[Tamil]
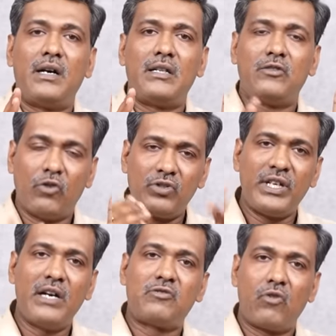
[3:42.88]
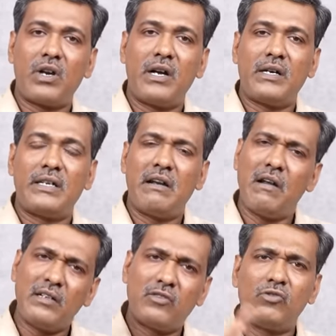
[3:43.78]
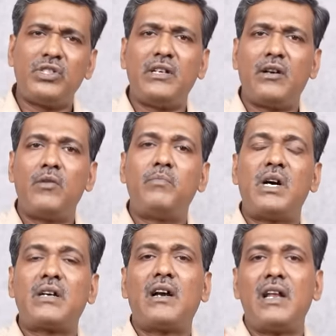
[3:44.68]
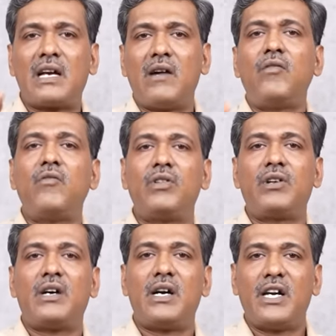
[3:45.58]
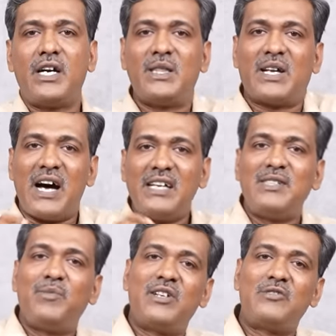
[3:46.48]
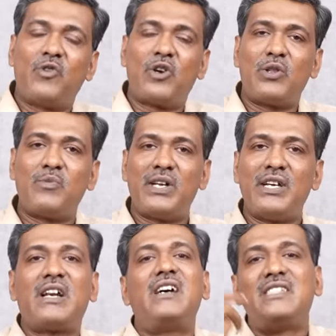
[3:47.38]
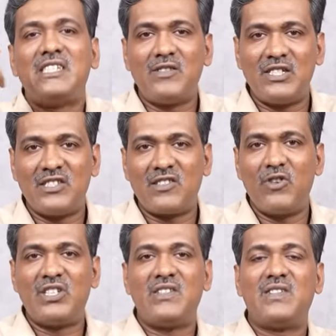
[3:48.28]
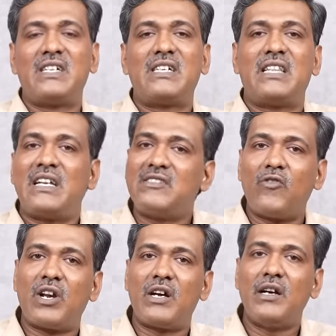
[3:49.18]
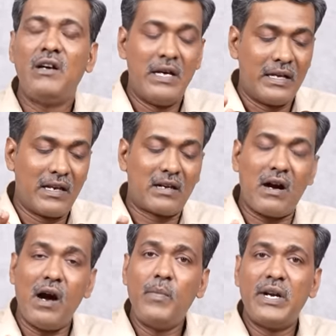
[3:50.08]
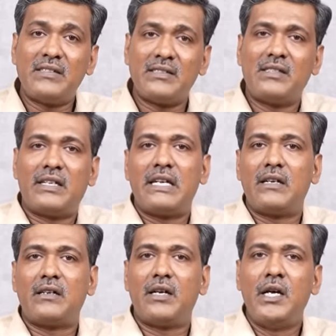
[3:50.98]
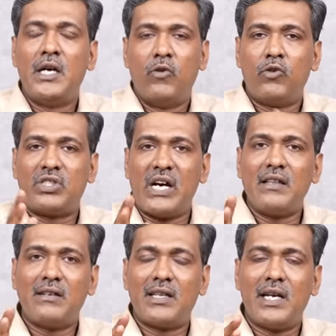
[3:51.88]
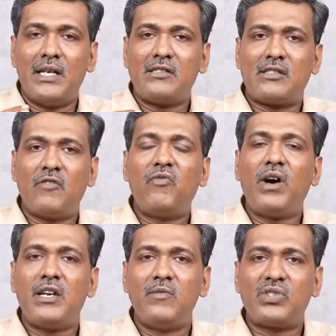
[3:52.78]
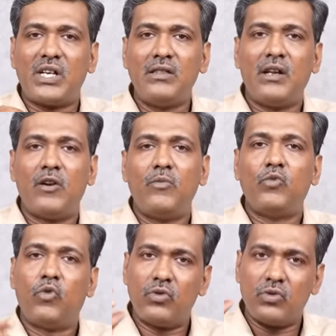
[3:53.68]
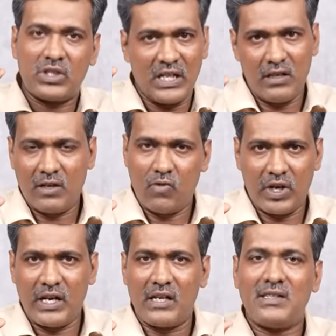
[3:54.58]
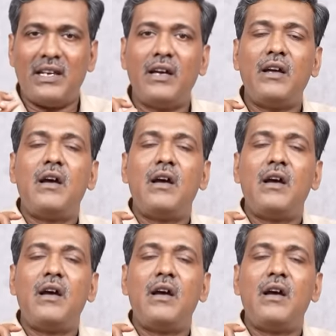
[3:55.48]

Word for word: இதை ஜோசியர்கள் சொல்கிறாங்க எல்லா ஜோசியர்களும் மக்களை கவருவதற்காக இந்த ராசி பலன் சொல்கிறது மாதிரி ராசியை வச்சு இந்த தொழில் செய்வாங்க அதெல்லாம் சொல்கிறாங்க இதில் காம்பினேஷன் நிறைய இருக்குங்க ஒரு ஜாதகத்தில் செவ்வாயும் சந்திரனும் சேர்ந்துருக்கு ஒரே ராசியில்